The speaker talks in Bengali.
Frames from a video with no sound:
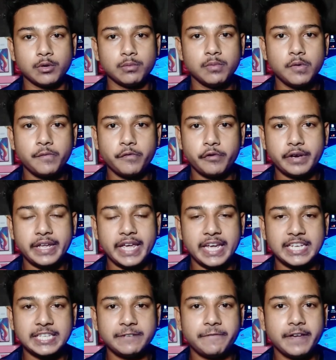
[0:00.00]
বলবো ফোনটি
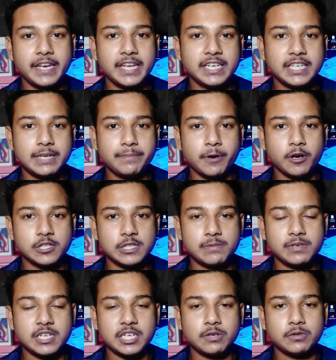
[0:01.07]
একটি ভেরিয়েন্টেই পাওয়া যাবে
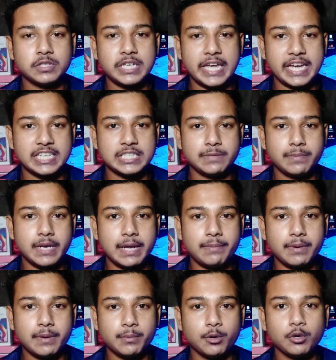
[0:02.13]
সেটা হচ্ছে এক জিবি র্যাম
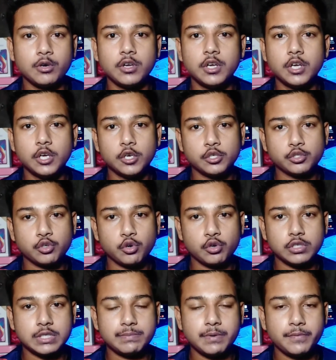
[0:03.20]
এবং ষোলো
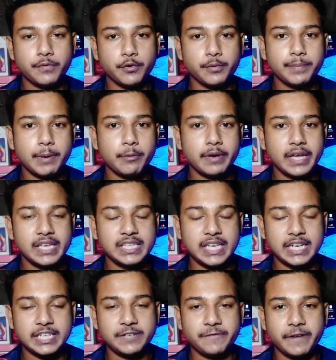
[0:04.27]
জিবি ফোন মেমোরি এই
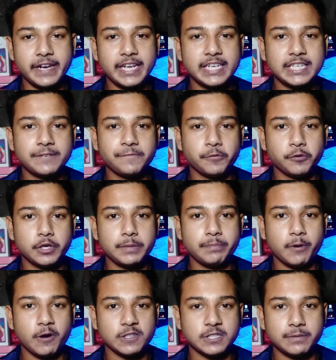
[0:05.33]
একটি ভেরিয়েন্টই ফোনটি
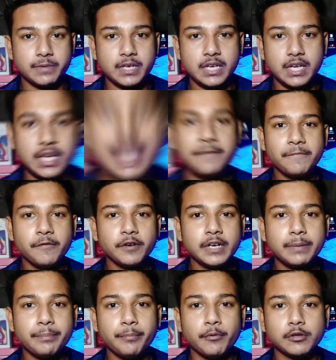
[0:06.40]
পাওয়া যাবে এই
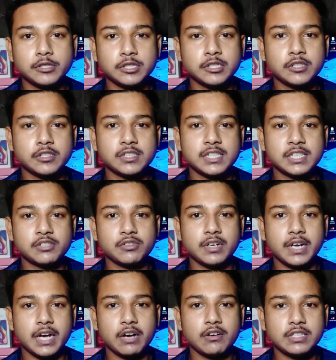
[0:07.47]
ফোনটির প্রসেসর সেকশনে
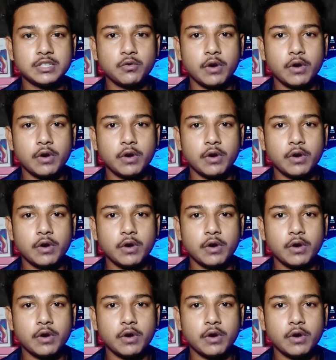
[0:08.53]
রাখা হয়েছে